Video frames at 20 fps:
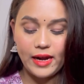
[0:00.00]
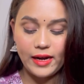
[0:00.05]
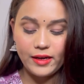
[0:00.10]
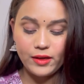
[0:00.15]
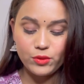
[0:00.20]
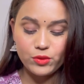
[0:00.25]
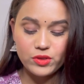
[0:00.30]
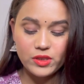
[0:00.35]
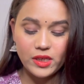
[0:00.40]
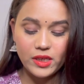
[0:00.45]

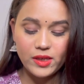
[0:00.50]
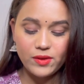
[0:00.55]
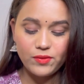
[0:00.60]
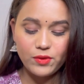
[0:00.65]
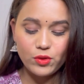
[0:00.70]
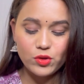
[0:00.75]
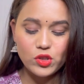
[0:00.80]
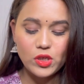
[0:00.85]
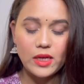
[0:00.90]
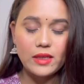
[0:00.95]
एंड उसकी
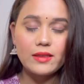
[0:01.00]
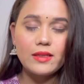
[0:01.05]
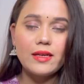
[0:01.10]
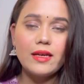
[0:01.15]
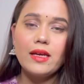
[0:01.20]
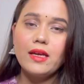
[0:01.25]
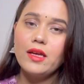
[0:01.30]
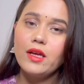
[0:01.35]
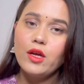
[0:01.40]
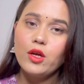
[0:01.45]
रिव्यू चाहते
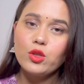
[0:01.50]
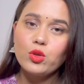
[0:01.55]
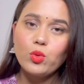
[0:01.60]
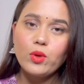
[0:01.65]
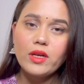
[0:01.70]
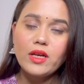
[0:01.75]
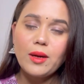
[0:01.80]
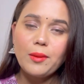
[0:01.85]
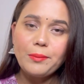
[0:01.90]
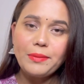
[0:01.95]
हैं तो
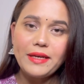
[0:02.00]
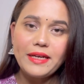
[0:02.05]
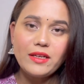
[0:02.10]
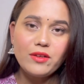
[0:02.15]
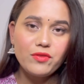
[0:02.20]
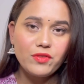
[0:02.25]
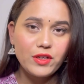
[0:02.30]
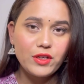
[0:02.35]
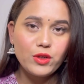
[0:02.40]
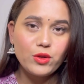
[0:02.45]
एक कम्प्लीट
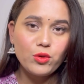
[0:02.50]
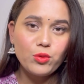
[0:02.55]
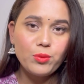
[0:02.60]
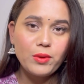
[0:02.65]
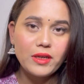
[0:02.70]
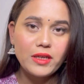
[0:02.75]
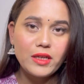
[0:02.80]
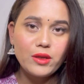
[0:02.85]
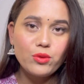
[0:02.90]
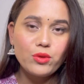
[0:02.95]
वीडियो
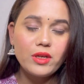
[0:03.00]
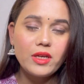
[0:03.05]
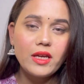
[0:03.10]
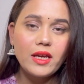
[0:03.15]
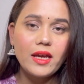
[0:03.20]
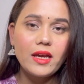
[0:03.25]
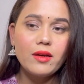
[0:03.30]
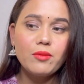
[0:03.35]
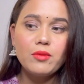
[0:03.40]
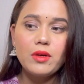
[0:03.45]
बनी हुई
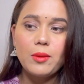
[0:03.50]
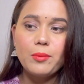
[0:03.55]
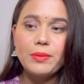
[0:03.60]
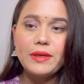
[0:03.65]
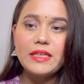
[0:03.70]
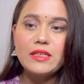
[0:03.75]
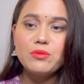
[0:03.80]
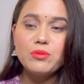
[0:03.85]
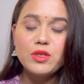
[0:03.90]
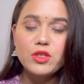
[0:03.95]
है
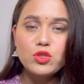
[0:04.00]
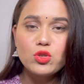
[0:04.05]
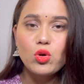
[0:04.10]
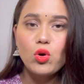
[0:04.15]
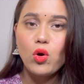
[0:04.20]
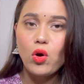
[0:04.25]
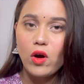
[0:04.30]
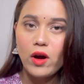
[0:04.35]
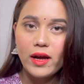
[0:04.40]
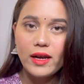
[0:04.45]
कम्प्लीट मीशो
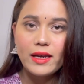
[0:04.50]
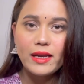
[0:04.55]
हॉल